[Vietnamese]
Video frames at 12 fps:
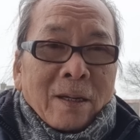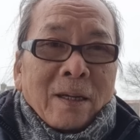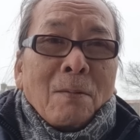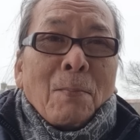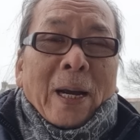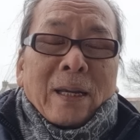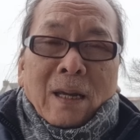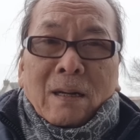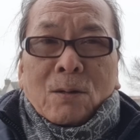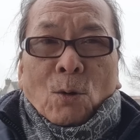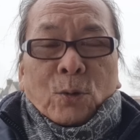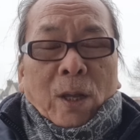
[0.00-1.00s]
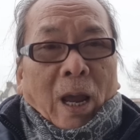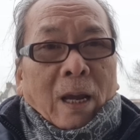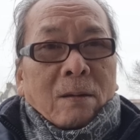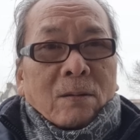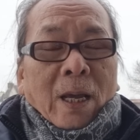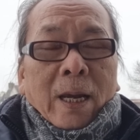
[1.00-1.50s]
Nhưng bằng chứng cụ
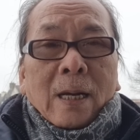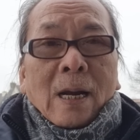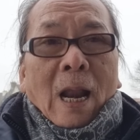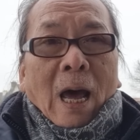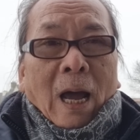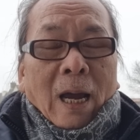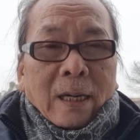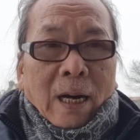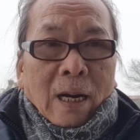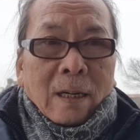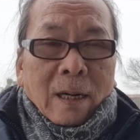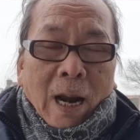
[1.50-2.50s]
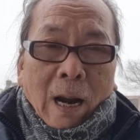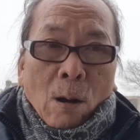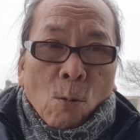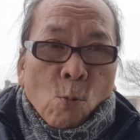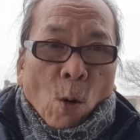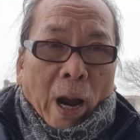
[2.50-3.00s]
thể cho thấy là Iran đang
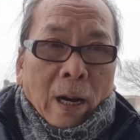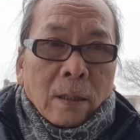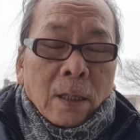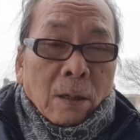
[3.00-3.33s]
hốt hoảng,